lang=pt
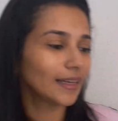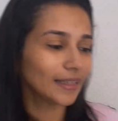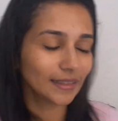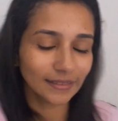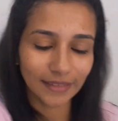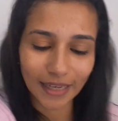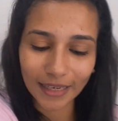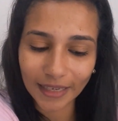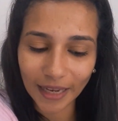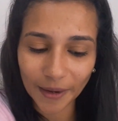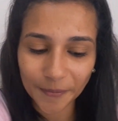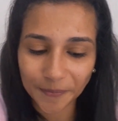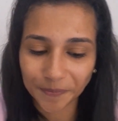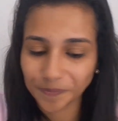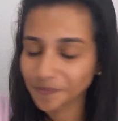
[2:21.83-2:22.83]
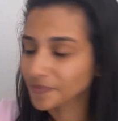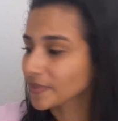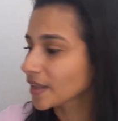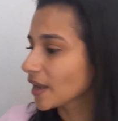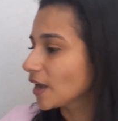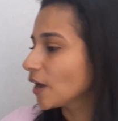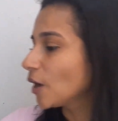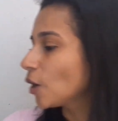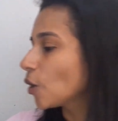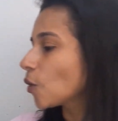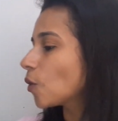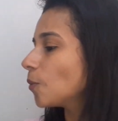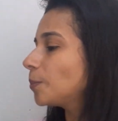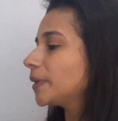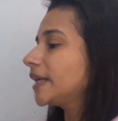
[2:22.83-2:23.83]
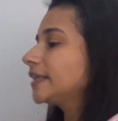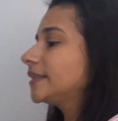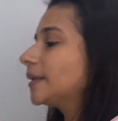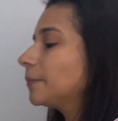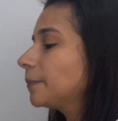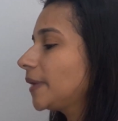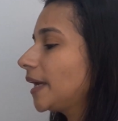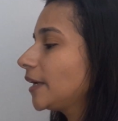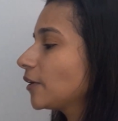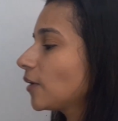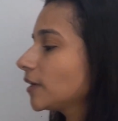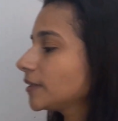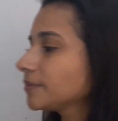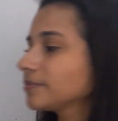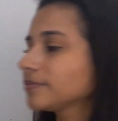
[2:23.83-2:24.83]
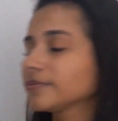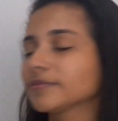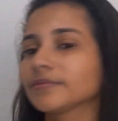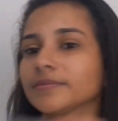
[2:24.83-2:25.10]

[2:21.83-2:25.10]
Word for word: Linda, né? Comprei também, olha,